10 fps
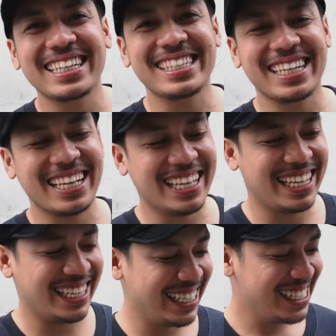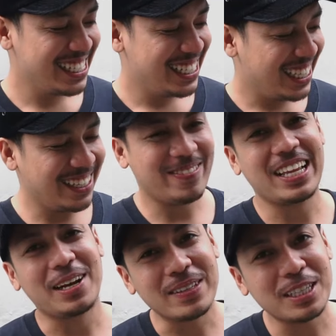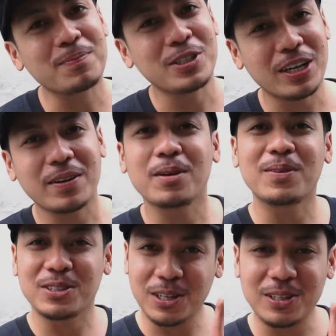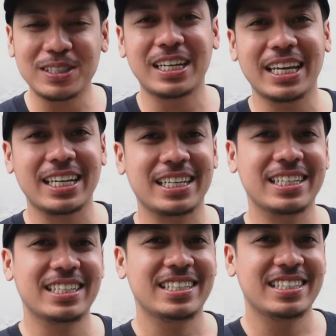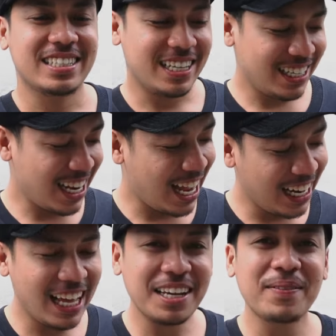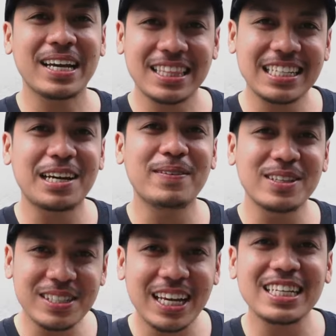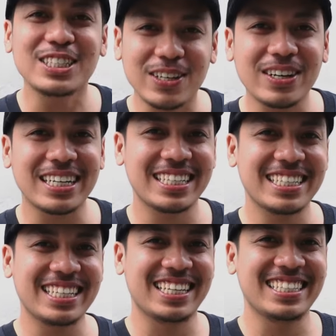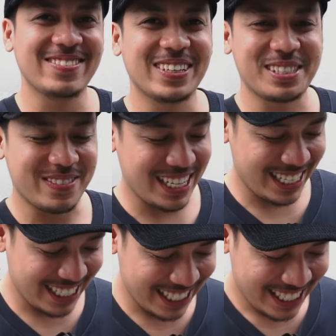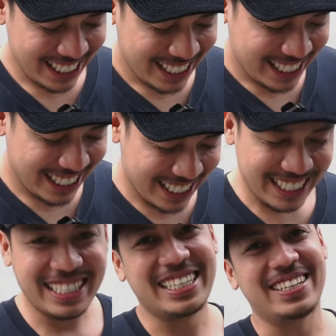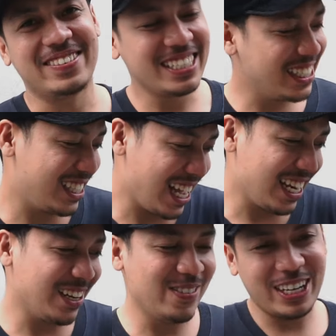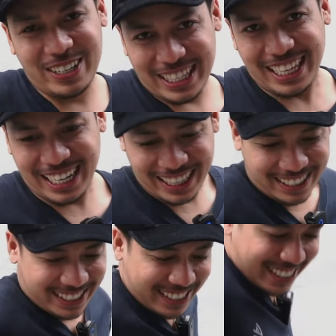Anjay. Yang paling nyaman tetap jok ya walaupun jok lu jelek. Karena nggak ada lagi bagian ternyaman tuh selain jok kayak di Vespa. Iya, masa di tangan nggak mungkin nyetir gitu.